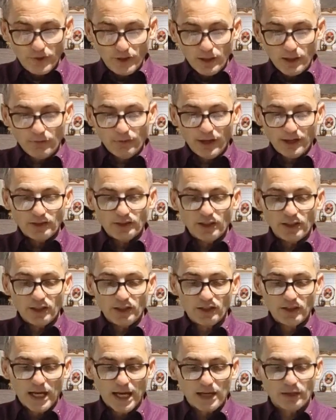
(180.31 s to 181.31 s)
que vai se
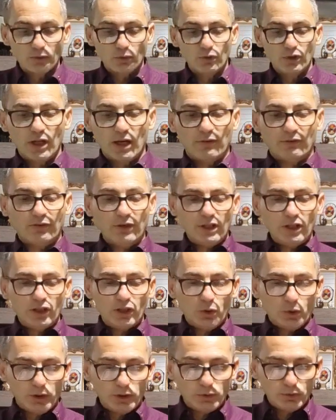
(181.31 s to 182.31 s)
iniciar dia
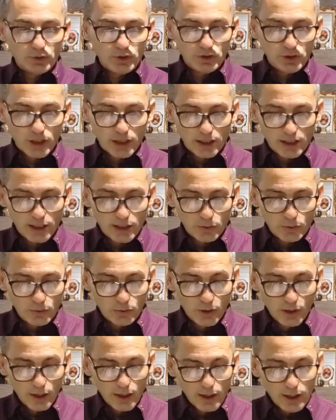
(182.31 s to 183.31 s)
28 de janeiro